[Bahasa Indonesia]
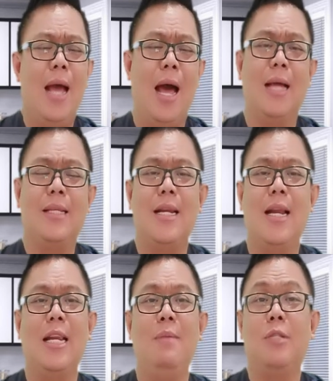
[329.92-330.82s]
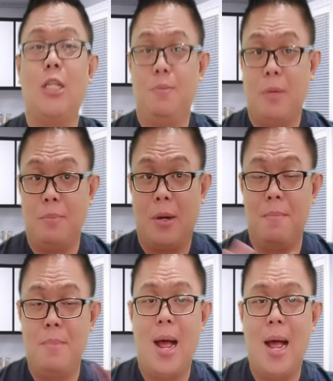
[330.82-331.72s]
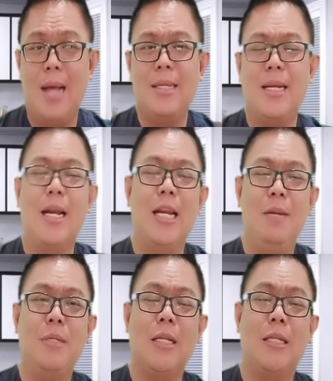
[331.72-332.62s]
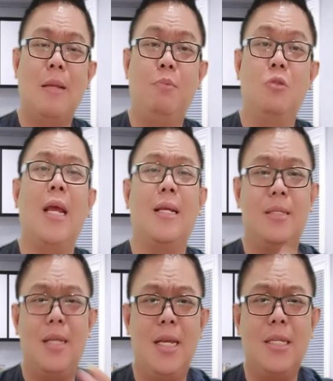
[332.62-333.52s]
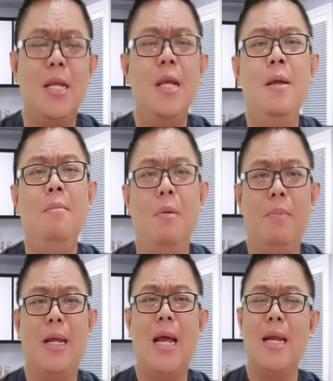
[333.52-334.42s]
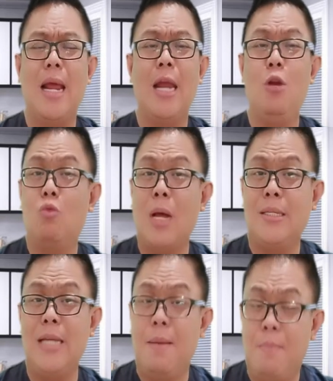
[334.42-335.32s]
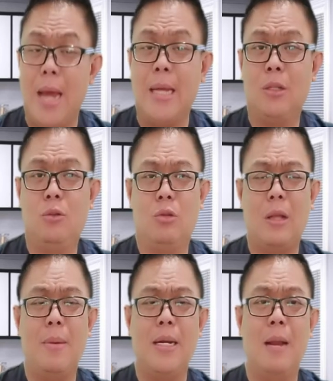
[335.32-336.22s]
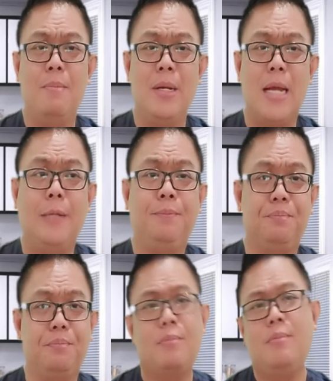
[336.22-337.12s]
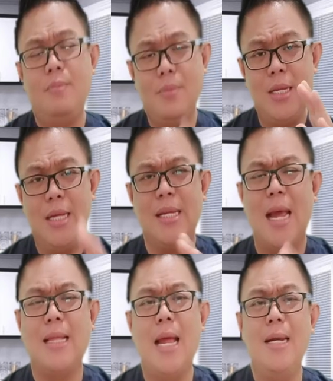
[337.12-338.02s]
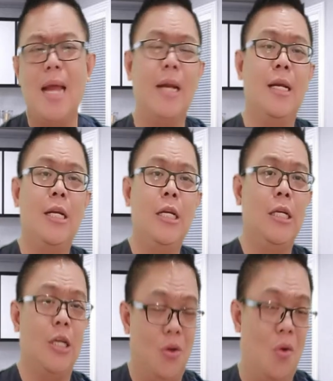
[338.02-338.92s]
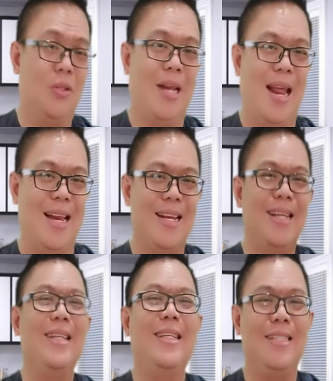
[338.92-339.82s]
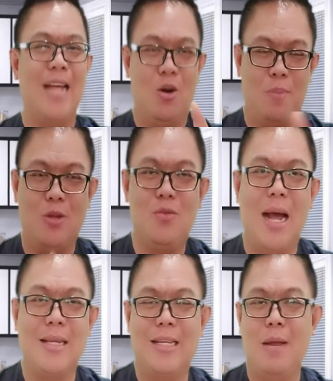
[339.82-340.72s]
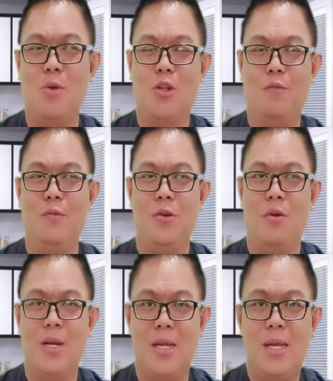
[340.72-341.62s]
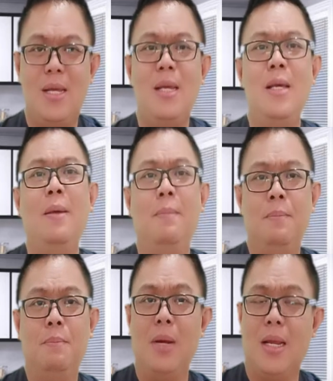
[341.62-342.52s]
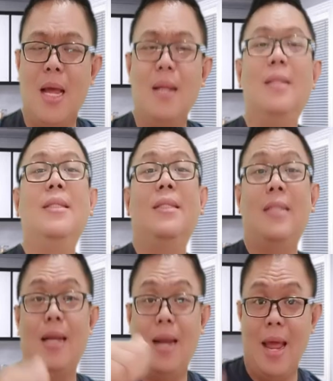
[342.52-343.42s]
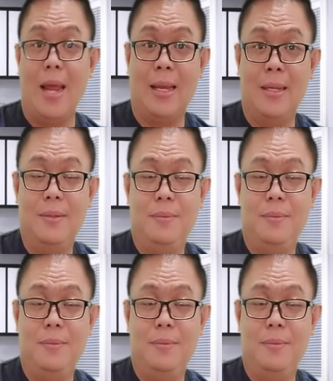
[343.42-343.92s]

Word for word: agar channel ini bisa cepat berkembang, channel ini bisa tetap terus eksis, memberikan edukasi yang baik, terutama dalam bidang kesehatan dan kedokteran. Jangan lupa juga setelah menonton video ini, berikan tanda like